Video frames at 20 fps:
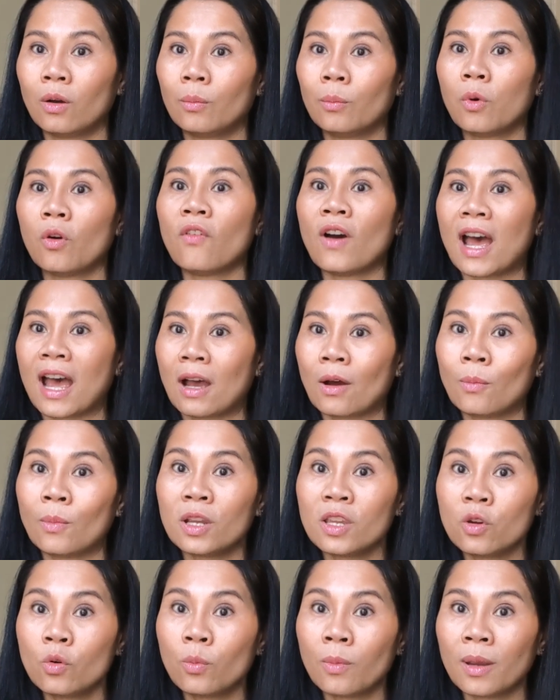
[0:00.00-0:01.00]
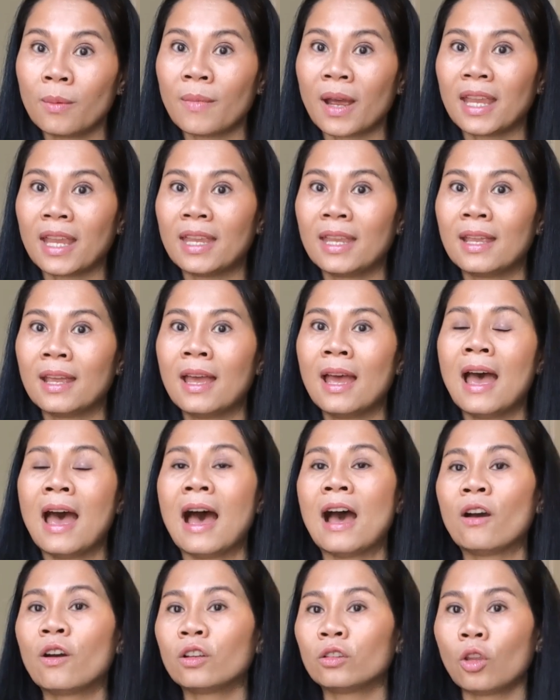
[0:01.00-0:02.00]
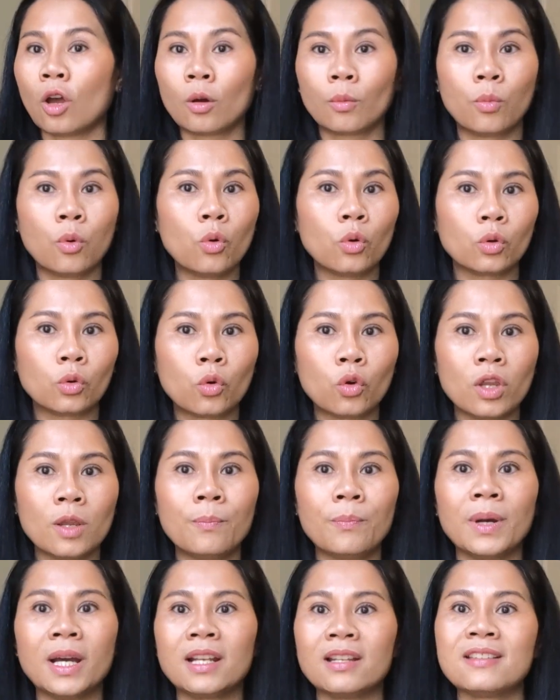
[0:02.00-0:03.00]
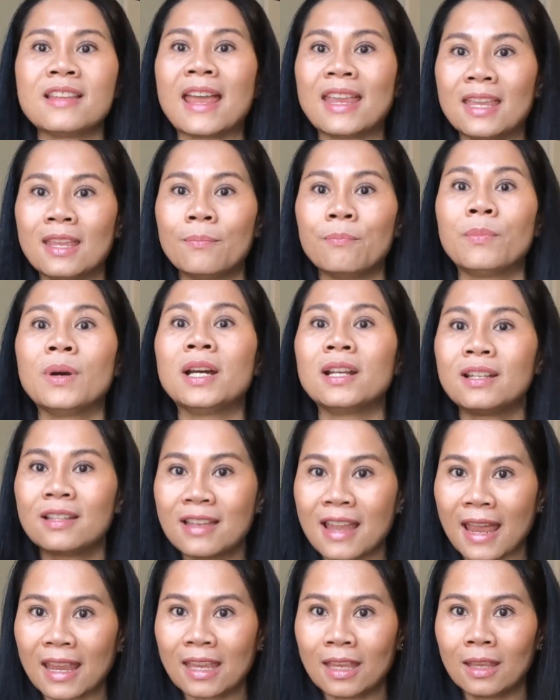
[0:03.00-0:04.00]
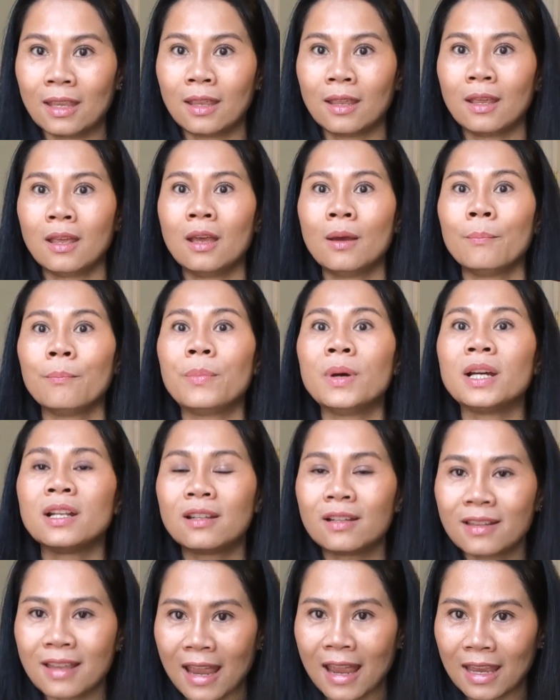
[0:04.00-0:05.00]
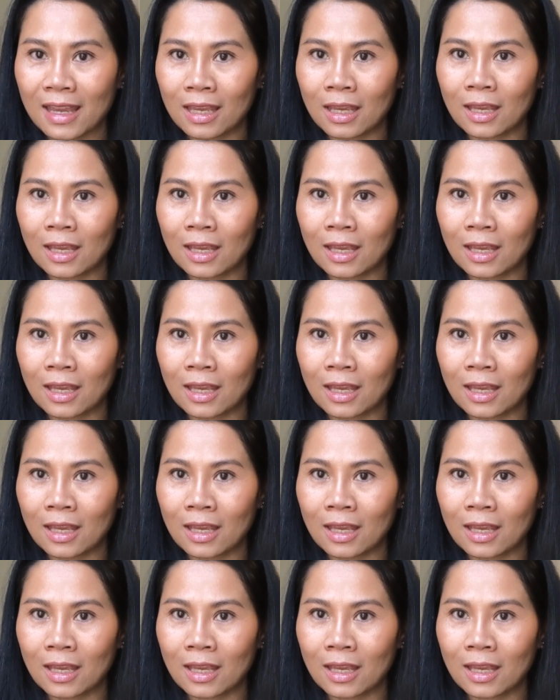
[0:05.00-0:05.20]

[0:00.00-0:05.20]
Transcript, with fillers: เพราะว่าเฮามาอยู่ใหม่ๆเฮาก็ต้องพูดคุยเปิดใจ เปิดใจ เปิดใจ